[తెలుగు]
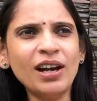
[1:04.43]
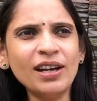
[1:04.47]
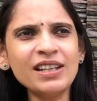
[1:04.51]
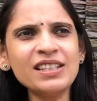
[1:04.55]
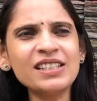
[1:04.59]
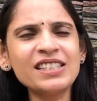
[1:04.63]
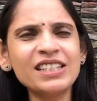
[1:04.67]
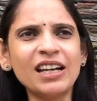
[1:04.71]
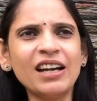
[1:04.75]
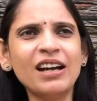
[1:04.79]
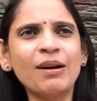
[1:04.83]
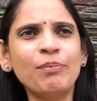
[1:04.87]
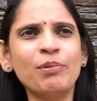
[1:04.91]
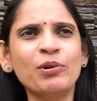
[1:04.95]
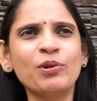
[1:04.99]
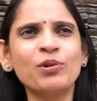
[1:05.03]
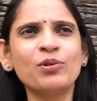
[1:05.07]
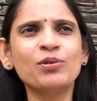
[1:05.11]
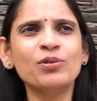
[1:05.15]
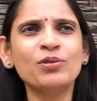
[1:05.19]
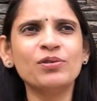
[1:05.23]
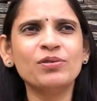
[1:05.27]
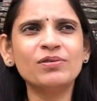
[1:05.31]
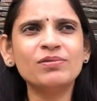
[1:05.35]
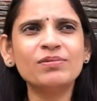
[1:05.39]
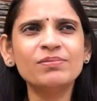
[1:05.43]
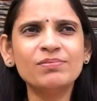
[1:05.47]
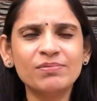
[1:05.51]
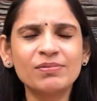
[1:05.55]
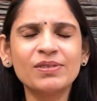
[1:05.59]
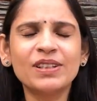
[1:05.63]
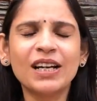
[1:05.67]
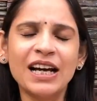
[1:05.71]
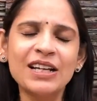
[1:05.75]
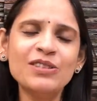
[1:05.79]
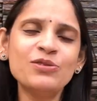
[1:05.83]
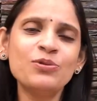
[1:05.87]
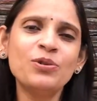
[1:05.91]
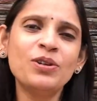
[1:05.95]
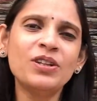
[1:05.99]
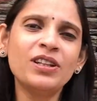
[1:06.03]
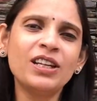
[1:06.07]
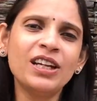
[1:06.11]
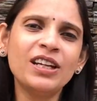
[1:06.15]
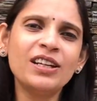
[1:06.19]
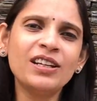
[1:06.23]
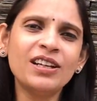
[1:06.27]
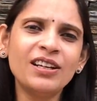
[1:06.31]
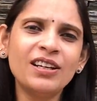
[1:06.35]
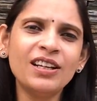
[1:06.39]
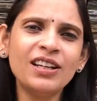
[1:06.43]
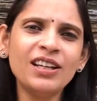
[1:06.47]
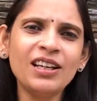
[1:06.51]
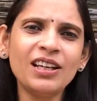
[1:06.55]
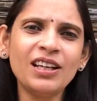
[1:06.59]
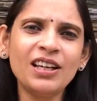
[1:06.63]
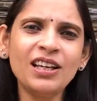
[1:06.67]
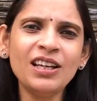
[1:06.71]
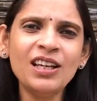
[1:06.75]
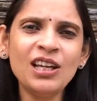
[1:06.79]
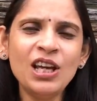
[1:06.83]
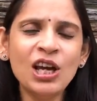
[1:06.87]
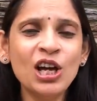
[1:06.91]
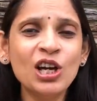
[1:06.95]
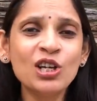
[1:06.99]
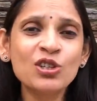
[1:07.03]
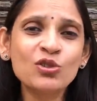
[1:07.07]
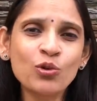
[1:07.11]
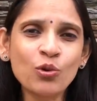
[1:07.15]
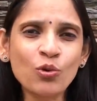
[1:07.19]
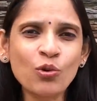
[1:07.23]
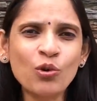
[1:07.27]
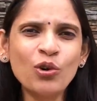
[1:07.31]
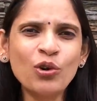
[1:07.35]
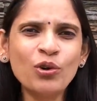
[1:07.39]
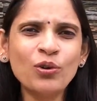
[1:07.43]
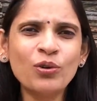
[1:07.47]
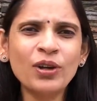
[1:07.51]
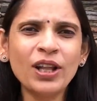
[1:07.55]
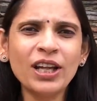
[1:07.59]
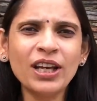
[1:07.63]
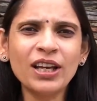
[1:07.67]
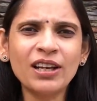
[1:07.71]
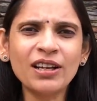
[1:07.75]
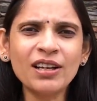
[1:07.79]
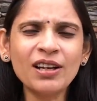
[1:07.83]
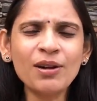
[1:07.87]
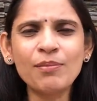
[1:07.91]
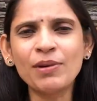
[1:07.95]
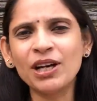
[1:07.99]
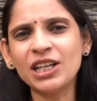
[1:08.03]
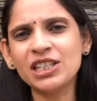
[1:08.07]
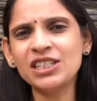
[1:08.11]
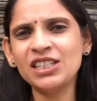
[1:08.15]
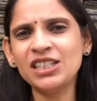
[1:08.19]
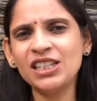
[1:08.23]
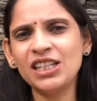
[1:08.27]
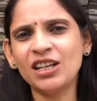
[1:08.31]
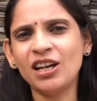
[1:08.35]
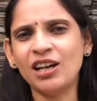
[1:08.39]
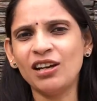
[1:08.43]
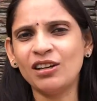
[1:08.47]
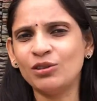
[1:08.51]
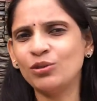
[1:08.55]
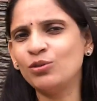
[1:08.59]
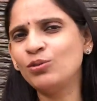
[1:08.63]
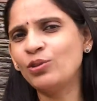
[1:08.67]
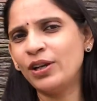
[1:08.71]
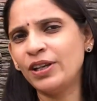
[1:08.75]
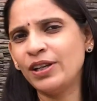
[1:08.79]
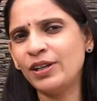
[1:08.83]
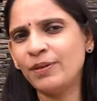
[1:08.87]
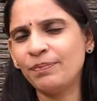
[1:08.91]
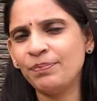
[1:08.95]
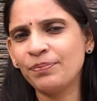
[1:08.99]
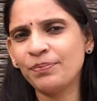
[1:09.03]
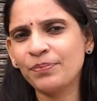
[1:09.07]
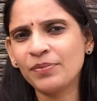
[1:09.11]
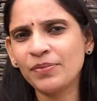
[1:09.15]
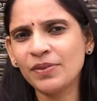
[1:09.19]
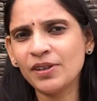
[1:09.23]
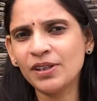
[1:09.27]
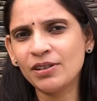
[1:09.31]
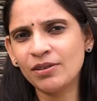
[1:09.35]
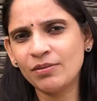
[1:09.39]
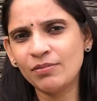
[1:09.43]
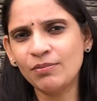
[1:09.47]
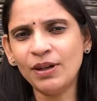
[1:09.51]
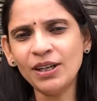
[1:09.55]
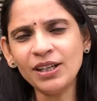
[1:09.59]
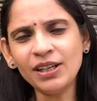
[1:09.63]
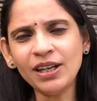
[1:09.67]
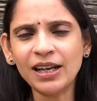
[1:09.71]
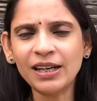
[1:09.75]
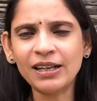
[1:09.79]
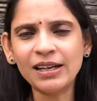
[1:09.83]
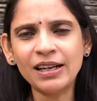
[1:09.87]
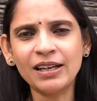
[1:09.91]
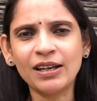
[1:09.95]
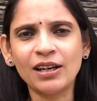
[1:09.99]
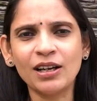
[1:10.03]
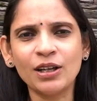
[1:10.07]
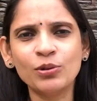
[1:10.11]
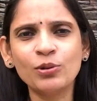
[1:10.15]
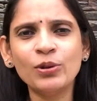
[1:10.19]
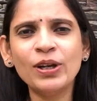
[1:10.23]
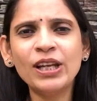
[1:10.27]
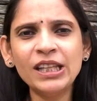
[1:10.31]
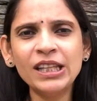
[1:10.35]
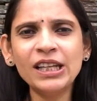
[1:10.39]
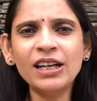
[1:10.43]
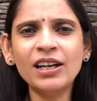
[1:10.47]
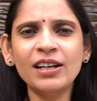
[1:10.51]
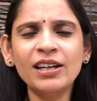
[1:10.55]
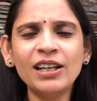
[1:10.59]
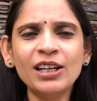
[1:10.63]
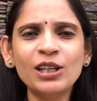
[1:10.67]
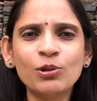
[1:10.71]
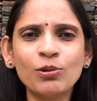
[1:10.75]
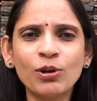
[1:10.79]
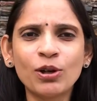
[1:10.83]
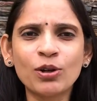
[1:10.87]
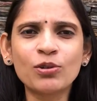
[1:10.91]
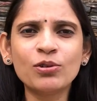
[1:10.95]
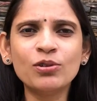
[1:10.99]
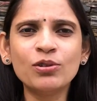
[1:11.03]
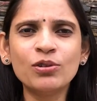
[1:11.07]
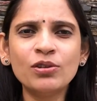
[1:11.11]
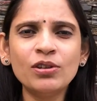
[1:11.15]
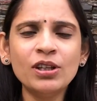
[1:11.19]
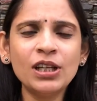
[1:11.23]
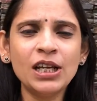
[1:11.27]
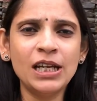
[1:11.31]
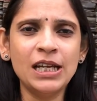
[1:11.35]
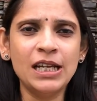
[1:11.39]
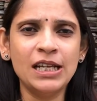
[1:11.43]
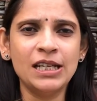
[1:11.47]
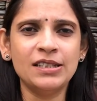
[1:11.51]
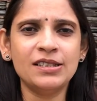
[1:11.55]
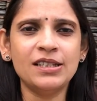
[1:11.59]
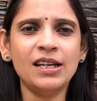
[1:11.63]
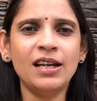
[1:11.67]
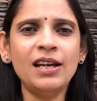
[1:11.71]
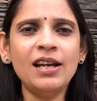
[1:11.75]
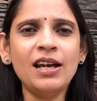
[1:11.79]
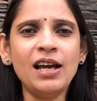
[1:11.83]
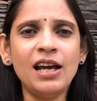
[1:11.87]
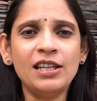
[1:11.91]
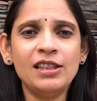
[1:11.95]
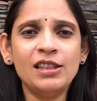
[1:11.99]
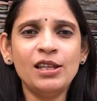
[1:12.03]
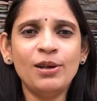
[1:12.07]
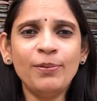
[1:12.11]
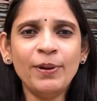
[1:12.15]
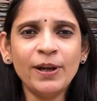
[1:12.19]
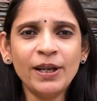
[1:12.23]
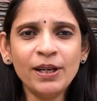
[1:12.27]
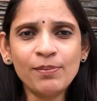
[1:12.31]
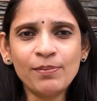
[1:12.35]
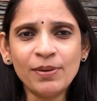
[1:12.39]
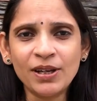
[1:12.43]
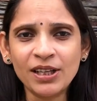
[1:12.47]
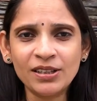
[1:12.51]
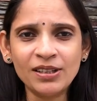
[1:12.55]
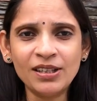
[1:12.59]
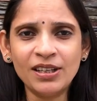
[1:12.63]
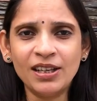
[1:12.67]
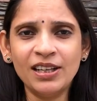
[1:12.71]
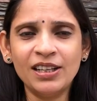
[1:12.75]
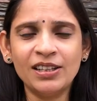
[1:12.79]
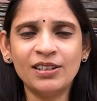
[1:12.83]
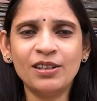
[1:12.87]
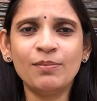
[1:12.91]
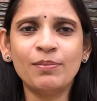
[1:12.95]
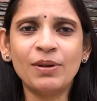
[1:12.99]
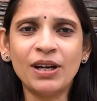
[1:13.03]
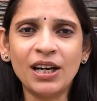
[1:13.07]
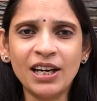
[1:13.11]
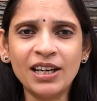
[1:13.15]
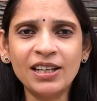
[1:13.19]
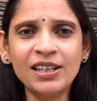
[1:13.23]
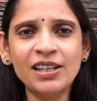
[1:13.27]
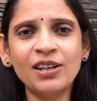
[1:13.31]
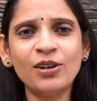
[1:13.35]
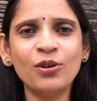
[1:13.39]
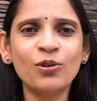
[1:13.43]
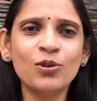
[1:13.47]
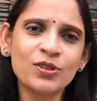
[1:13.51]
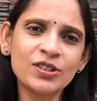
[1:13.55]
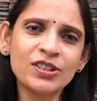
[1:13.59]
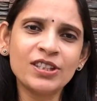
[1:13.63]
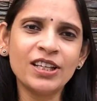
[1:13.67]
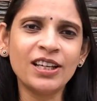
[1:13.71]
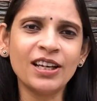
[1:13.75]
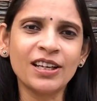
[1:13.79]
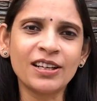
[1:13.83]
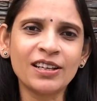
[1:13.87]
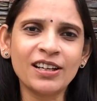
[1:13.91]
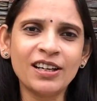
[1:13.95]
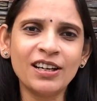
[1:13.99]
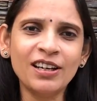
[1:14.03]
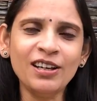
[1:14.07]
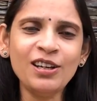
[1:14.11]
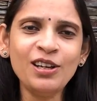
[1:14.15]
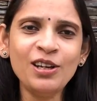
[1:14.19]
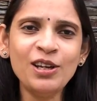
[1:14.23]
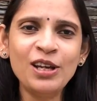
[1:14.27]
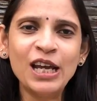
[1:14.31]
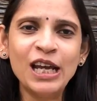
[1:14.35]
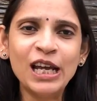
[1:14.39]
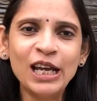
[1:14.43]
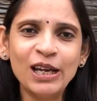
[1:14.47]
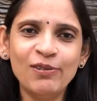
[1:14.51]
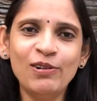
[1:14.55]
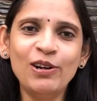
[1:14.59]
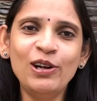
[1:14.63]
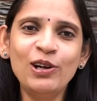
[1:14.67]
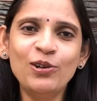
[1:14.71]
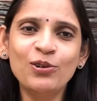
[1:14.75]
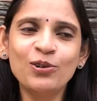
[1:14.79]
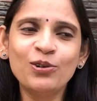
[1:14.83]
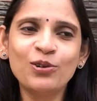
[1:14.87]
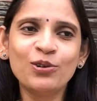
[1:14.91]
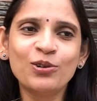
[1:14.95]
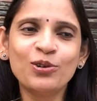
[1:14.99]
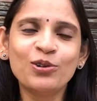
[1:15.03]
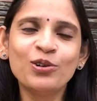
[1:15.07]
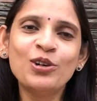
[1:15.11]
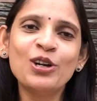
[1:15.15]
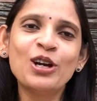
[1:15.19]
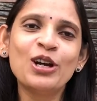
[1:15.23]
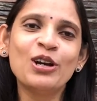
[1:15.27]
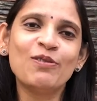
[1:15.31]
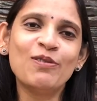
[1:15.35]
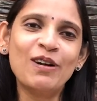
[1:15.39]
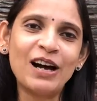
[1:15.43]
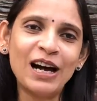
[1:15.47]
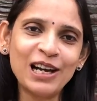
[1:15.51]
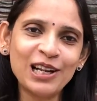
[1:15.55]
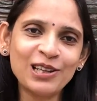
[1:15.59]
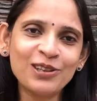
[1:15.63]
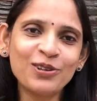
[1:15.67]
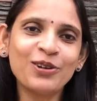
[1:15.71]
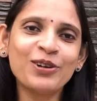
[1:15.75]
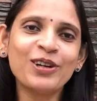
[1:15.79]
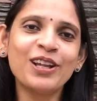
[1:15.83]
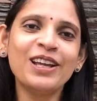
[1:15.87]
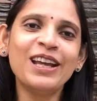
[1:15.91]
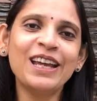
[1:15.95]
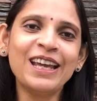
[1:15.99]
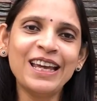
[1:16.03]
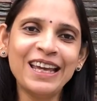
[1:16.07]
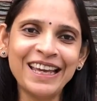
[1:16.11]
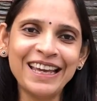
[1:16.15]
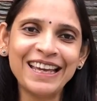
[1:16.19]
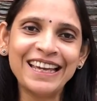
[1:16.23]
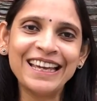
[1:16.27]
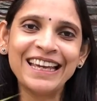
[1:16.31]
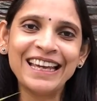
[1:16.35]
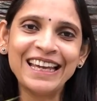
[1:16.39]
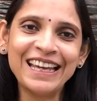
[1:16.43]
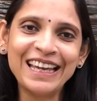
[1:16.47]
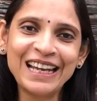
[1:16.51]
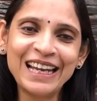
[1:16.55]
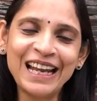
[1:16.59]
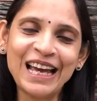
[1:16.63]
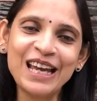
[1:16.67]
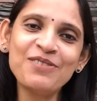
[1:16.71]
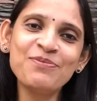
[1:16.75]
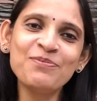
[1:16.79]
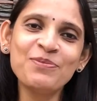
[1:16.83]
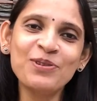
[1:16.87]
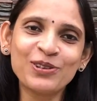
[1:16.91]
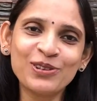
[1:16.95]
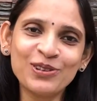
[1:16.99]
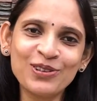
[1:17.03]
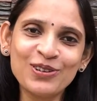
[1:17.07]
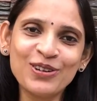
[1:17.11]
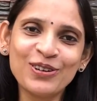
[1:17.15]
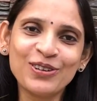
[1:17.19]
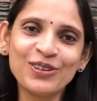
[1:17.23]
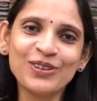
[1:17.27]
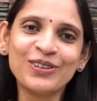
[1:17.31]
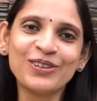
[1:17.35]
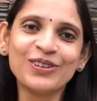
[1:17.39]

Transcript: అంటే అప్పుడు రాస్తున్నది ఏంటంటే శుక్రుడు ఉంటే కనుక మంచిది కాదు అని బట్ అట్లా కాదు ఎందుకంటే ఇదివరకు చాలా అందమైన భర్త లేదా భార్య వస్తే కనుక వీళ్ళు వాళ్ళతోటే లైఫ్ మొత్తం